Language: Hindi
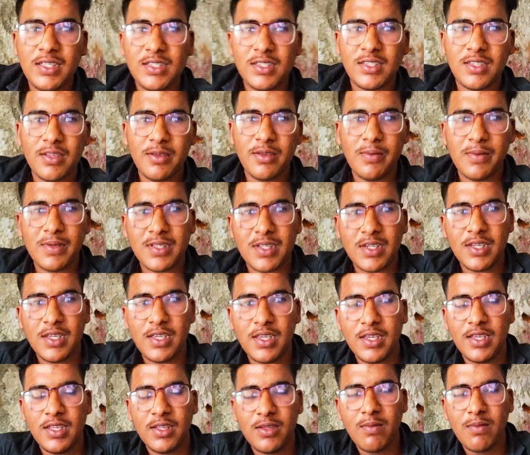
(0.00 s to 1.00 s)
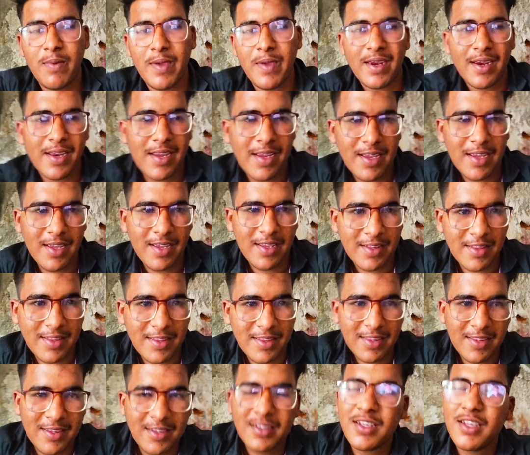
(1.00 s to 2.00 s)
सही बज रहे हैं दोपहर के
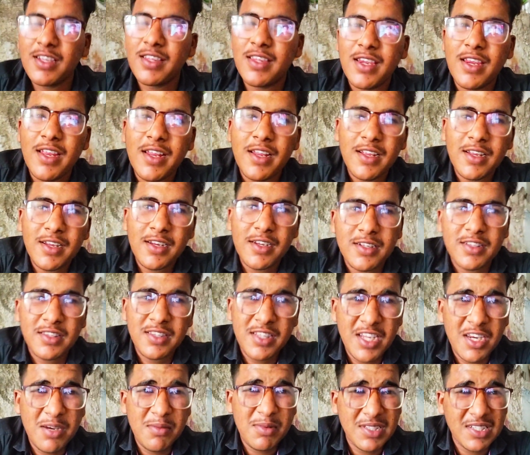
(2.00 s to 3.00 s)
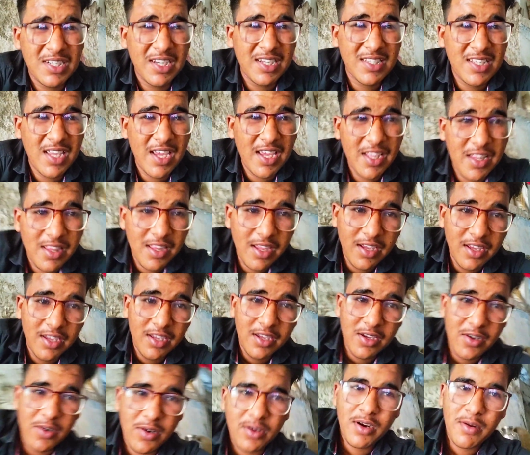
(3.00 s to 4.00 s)
किधर है तीन बज गए शायद
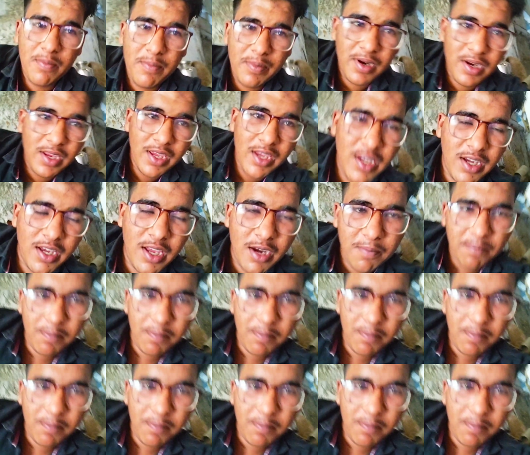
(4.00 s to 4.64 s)
और अपने हैं घर